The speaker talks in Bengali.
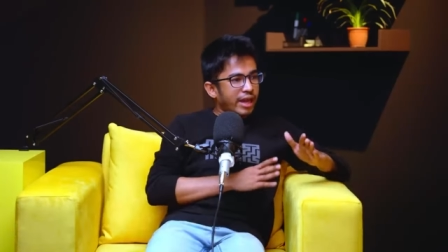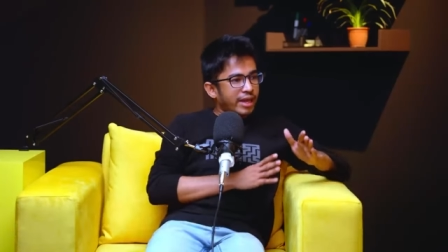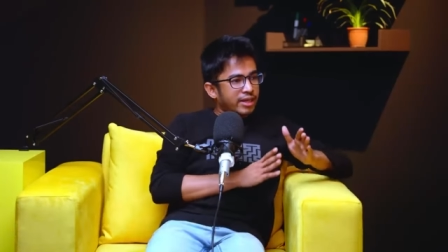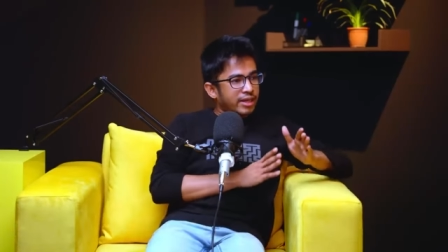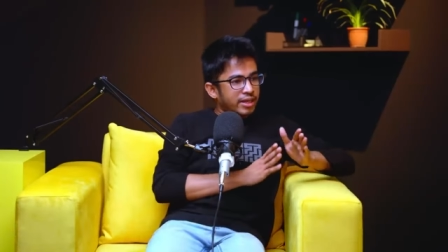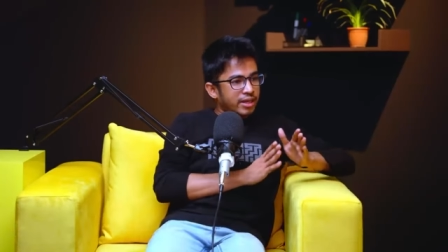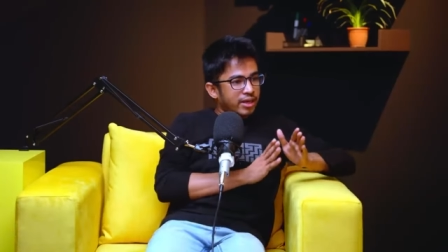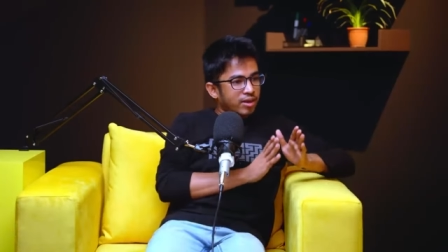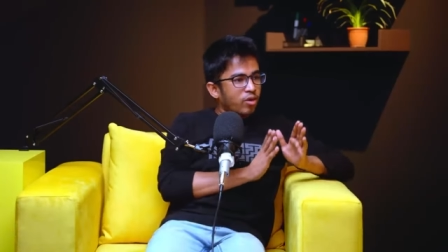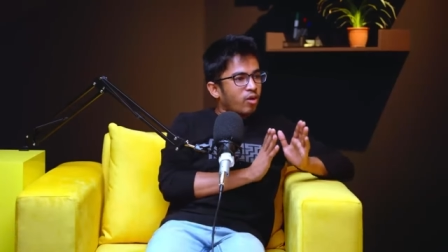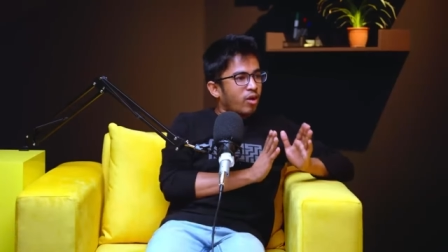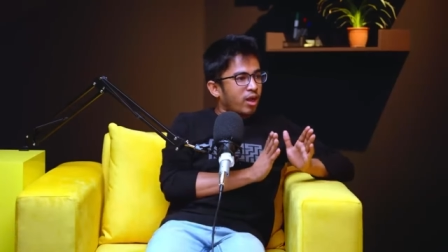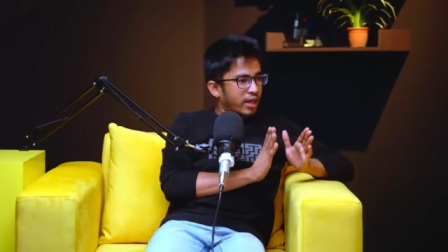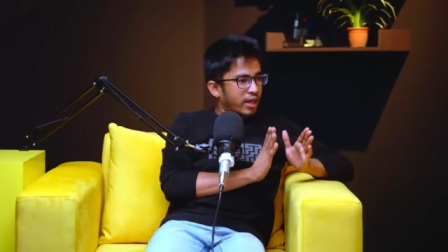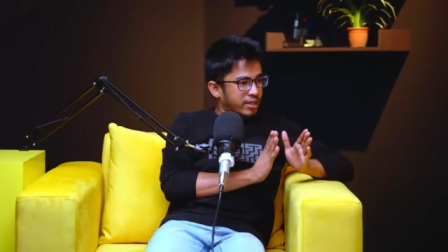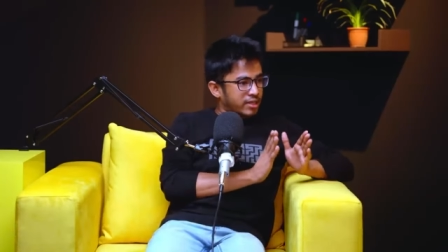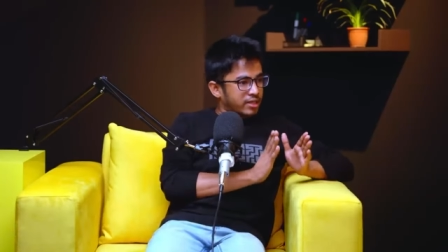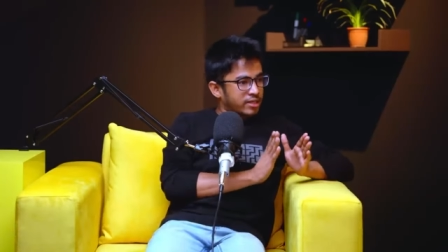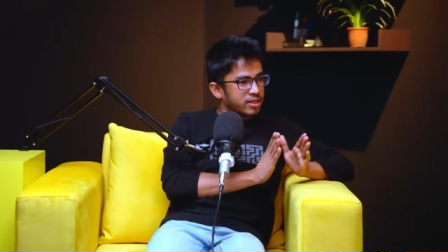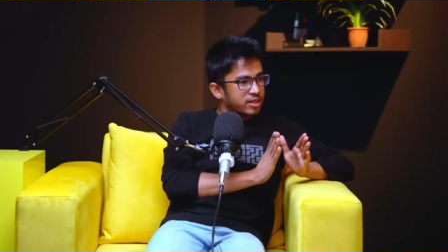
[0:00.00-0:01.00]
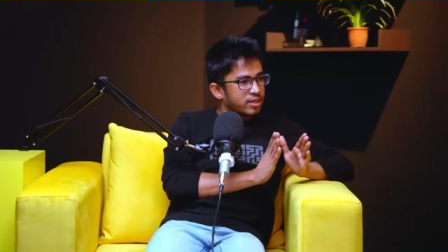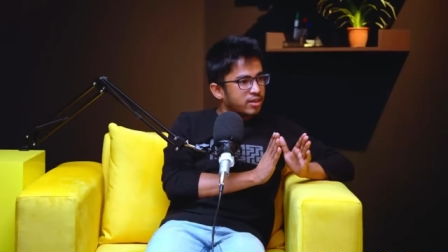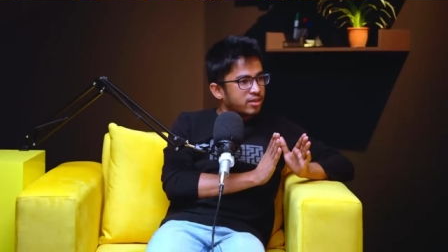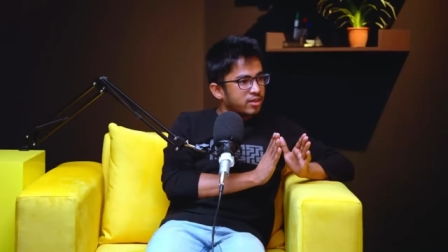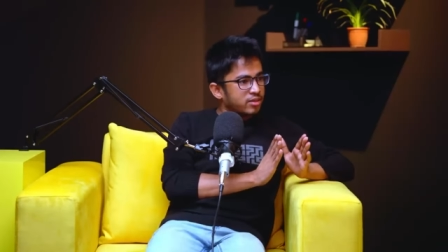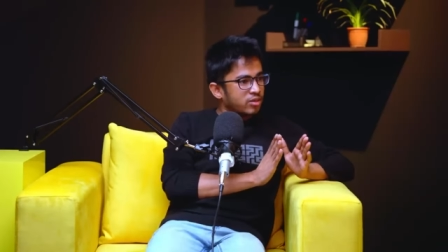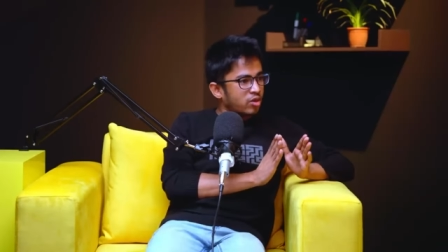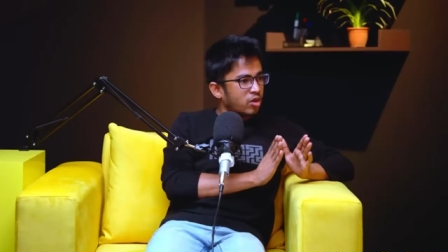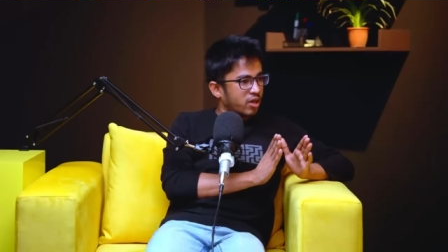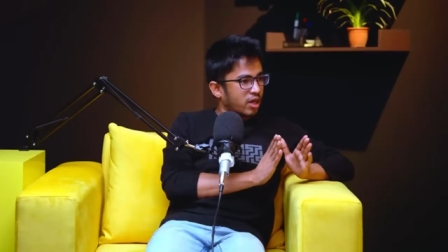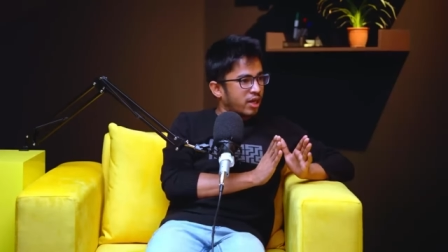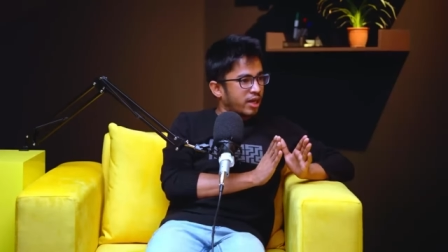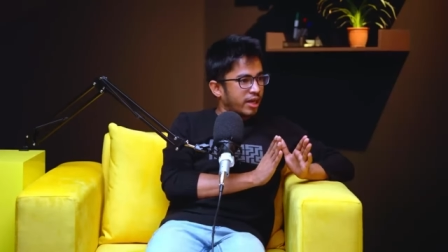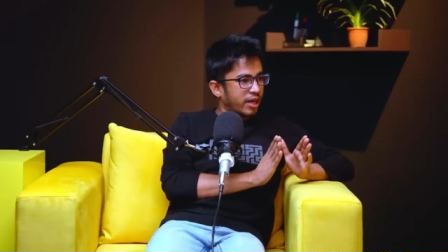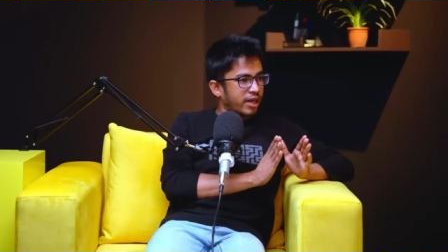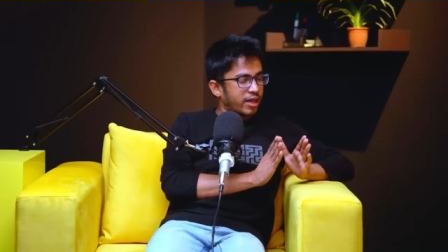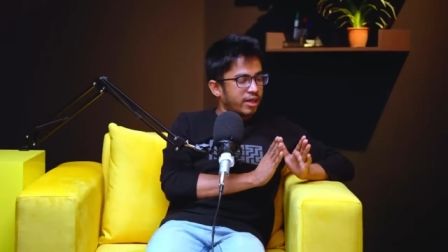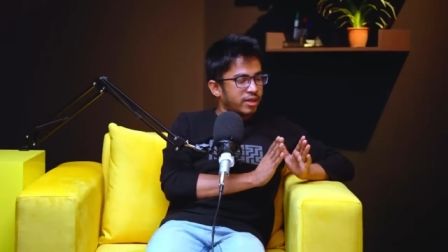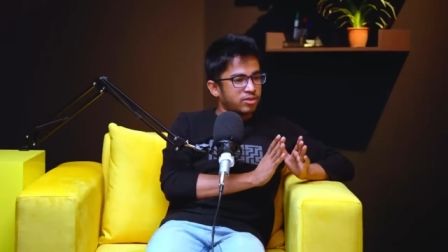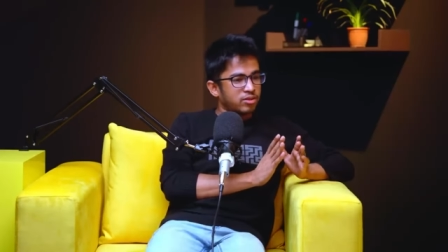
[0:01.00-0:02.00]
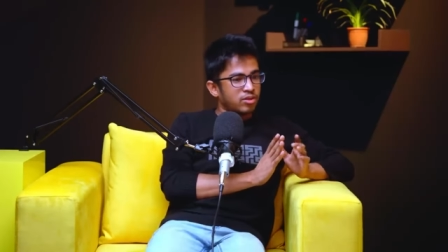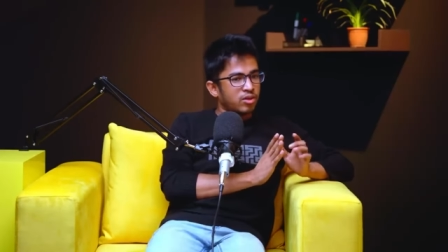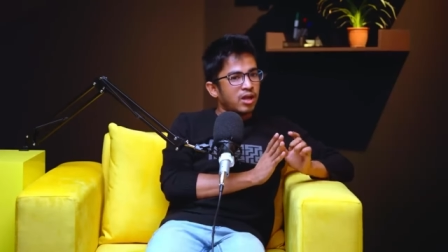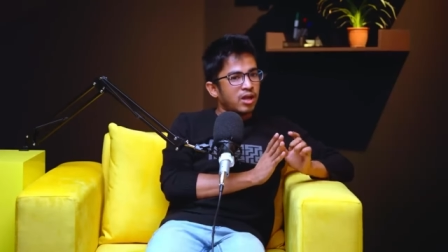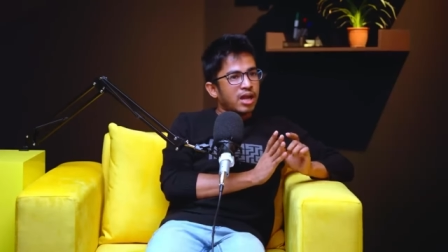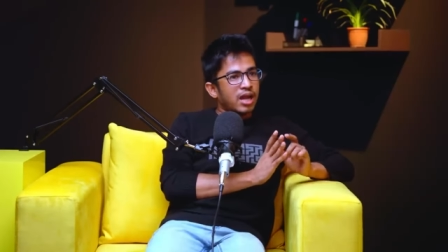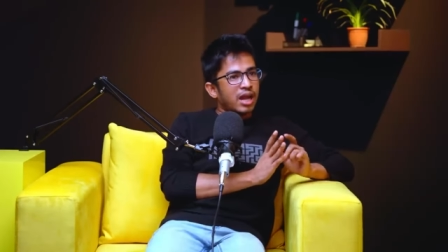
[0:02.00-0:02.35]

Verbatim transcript: এটা একটা লোকালাইজেশন দরকার এখানে সো